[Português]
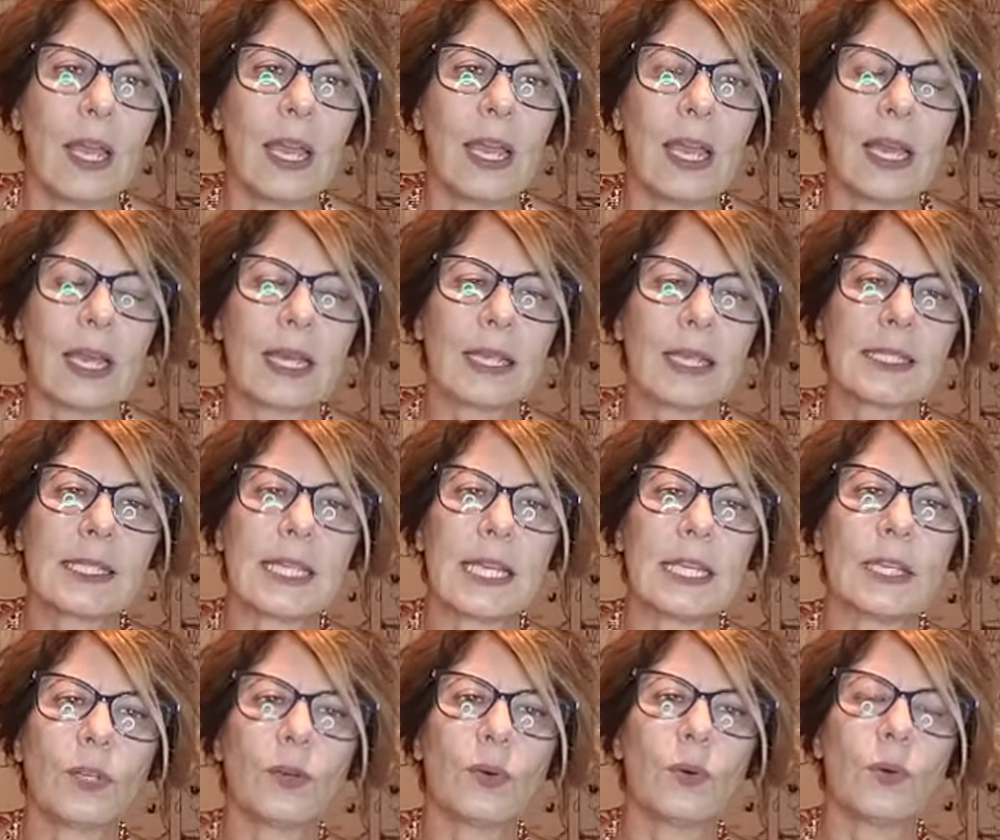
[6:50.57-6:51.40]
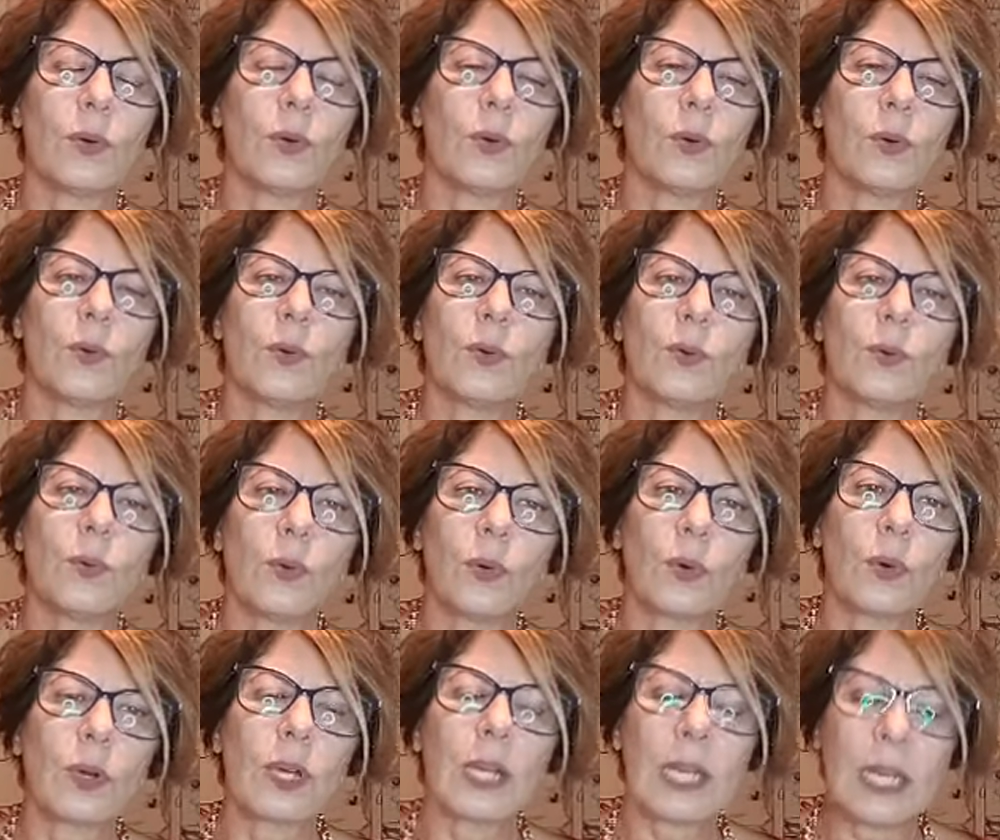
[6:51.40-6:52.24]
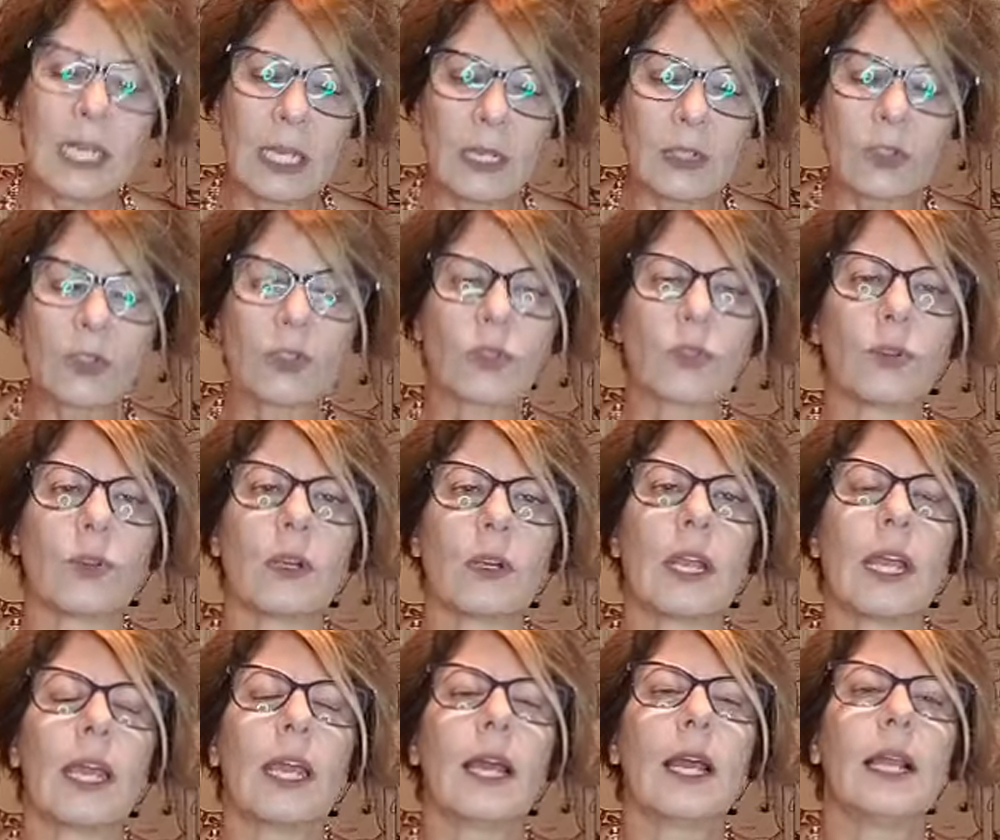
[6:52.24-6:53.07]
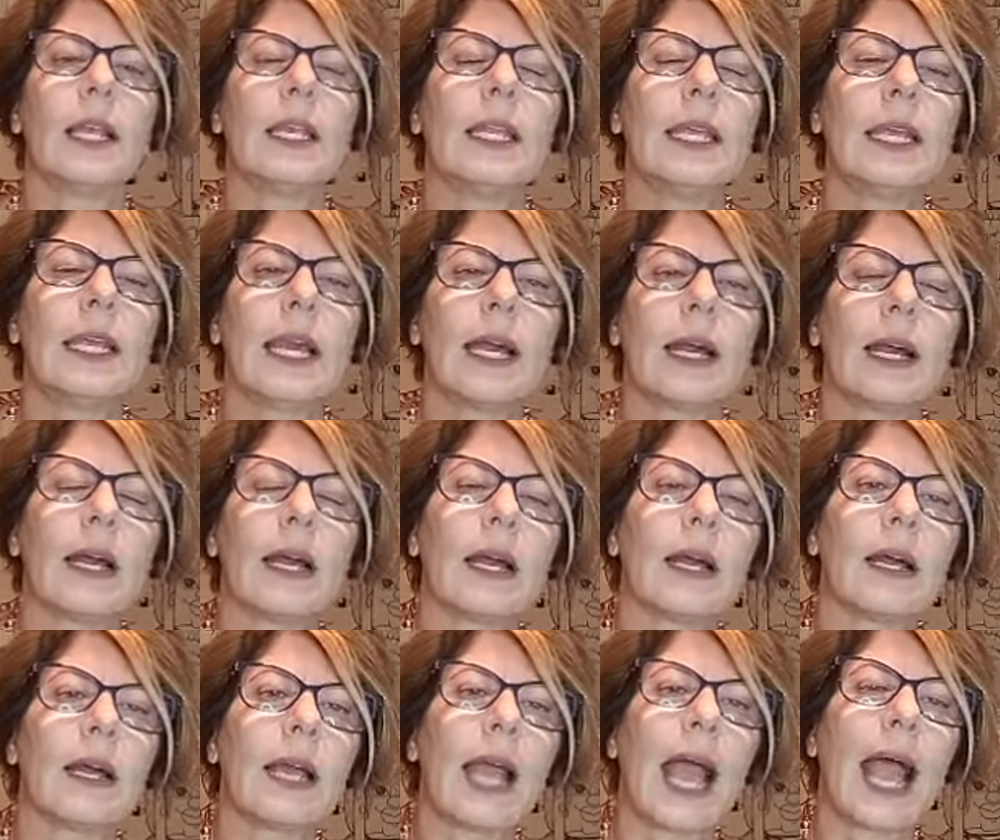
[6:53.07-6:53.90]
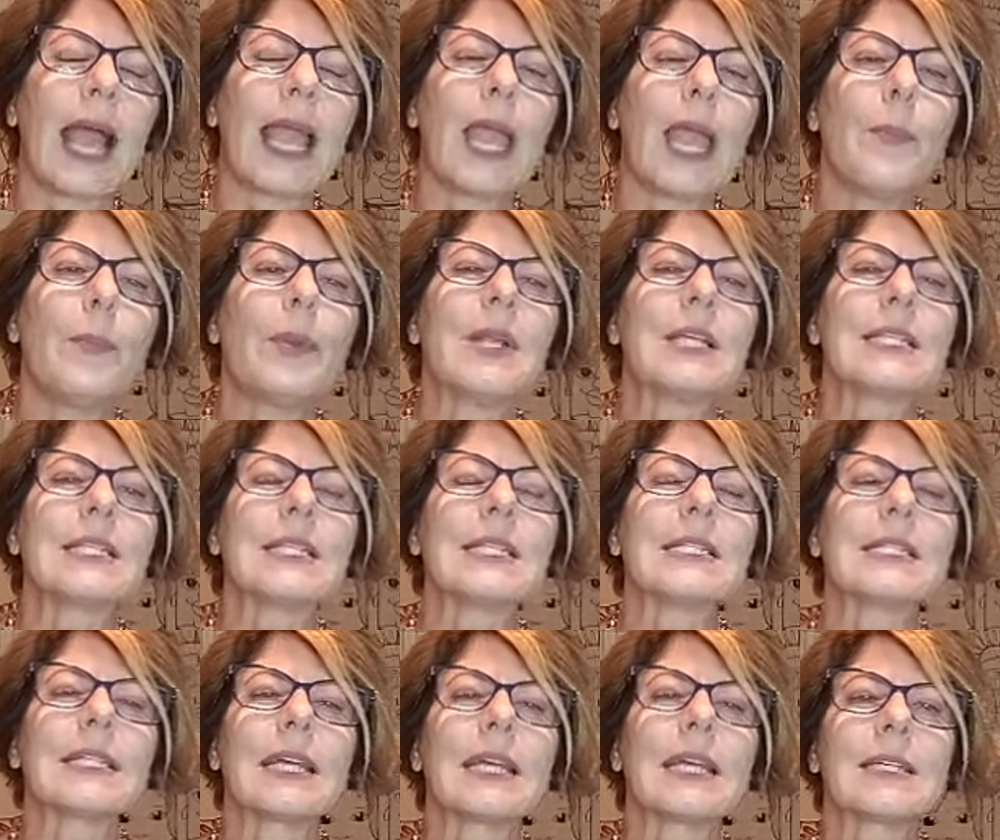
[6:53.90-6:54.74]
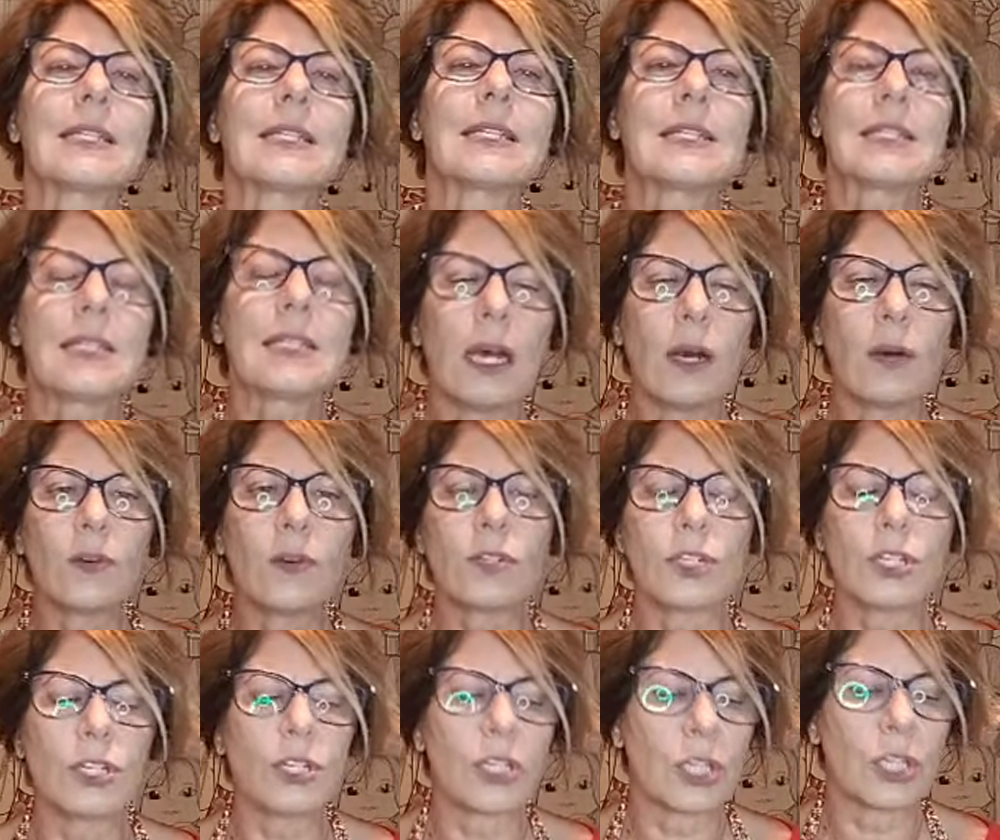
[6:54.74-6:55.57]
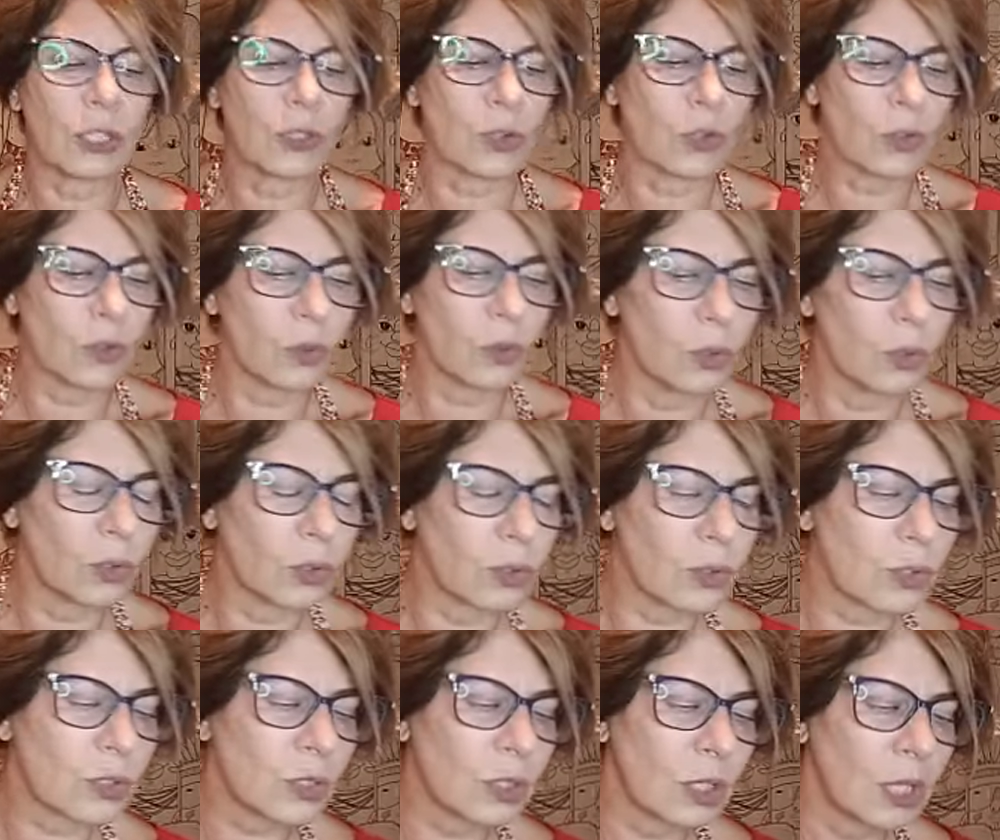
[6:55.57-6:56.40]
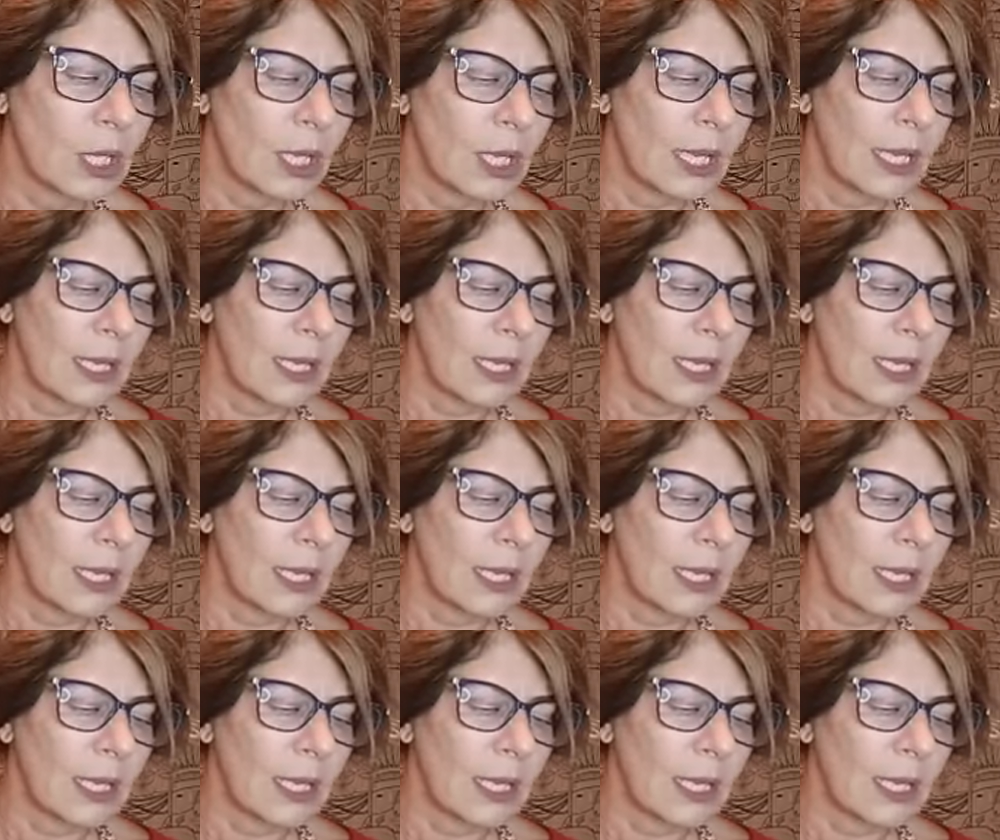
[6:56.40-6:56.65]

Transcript: é, que seria o, o Cristo, né, ali a, a, representação de Jesus,